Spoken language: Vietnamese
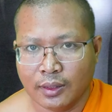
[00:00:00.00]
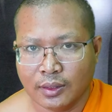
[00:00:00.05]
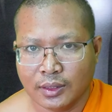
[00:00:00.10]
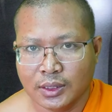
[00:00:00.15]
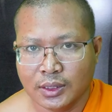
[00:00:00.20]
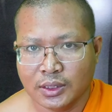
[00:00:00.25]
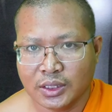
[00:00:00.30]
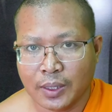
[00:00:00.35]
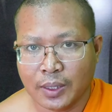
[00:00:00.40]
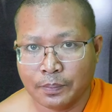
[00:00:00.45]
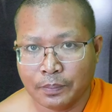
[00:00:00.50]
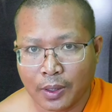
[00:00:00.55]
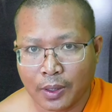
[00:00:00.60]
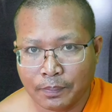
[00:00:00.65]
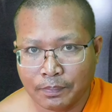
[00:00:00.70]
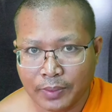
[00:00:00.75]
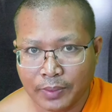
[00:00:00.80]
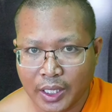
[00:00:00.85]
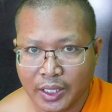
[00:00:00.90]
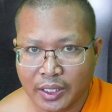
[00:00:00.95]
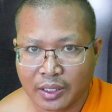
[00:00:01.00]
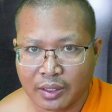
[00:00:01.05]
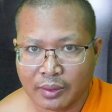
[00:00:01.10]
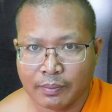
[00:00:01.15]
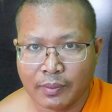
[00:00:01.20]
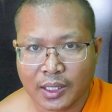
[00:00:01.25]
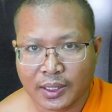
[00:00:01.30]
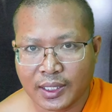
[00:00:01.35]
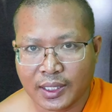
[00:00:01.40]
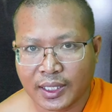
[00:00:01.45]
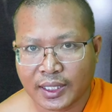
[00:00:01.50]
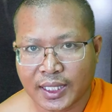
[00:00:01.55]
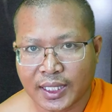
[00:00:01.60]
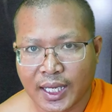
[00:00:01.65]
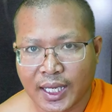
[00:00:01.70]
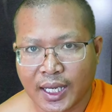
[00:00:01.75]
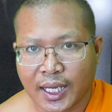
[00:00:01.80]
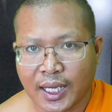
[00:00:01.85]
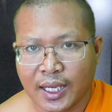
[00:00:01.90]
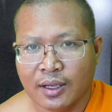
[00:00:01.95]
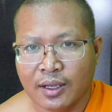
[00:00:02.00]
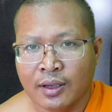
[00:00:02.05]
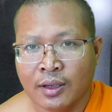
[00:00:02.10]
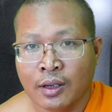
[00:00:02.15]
cứ chìa bập biện này mất này cá